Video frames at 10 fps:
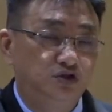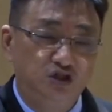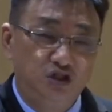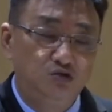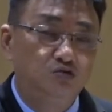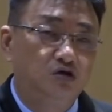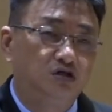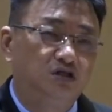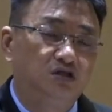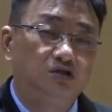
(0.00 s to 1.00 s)
紧
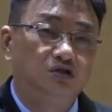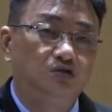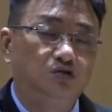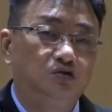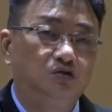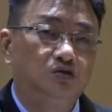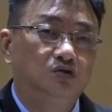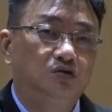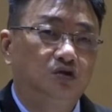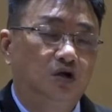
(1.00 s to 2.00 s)
握着基督，
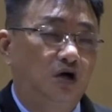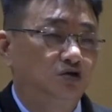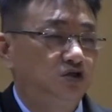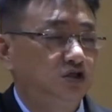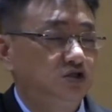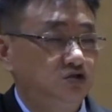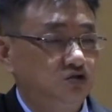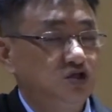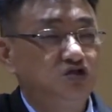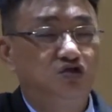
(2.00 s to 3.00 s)
紧
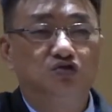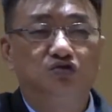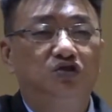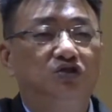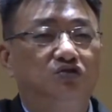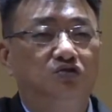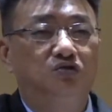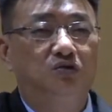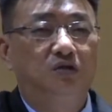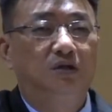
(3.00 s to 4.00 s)
追求基督。
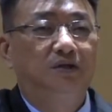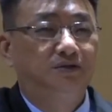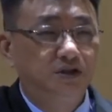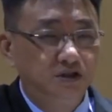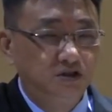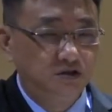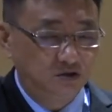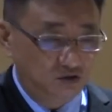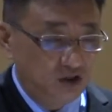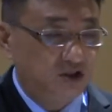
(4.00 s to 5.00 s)
今
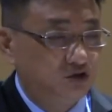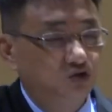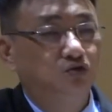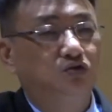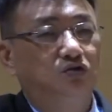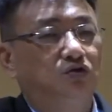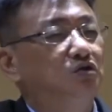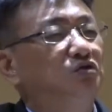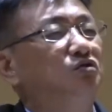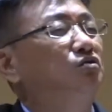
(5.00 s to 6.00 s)
对主
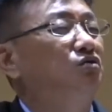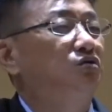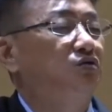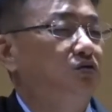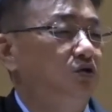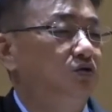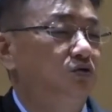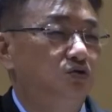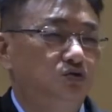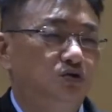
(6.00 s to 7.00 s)

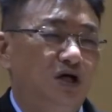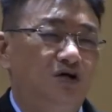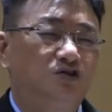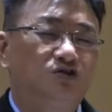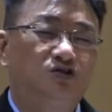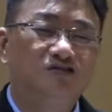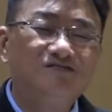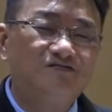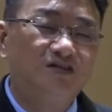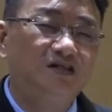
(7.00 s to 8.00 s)
有十
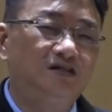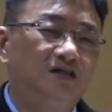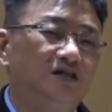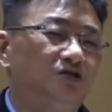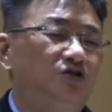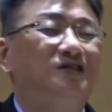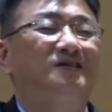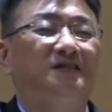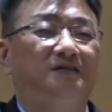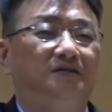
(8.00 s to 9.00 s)
分的确
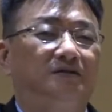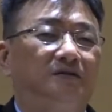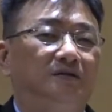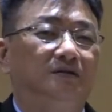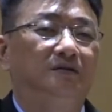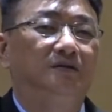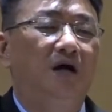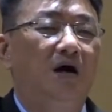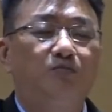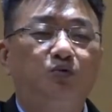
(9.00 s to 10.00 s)
信，
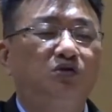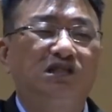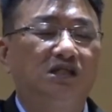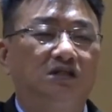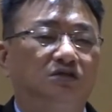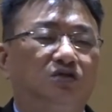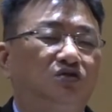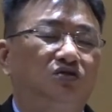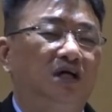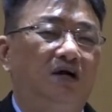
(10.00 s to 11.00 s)
不可
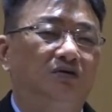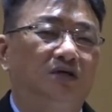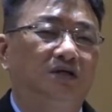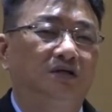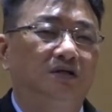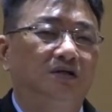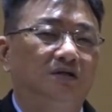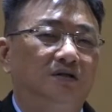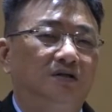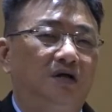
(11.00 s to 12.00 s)
动摇的，
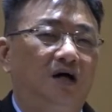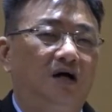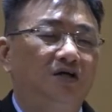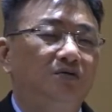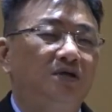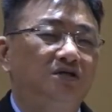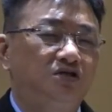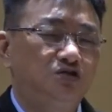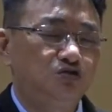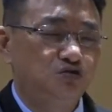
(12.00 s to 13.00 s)
因为
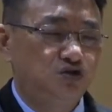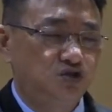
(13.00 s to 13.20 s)
基督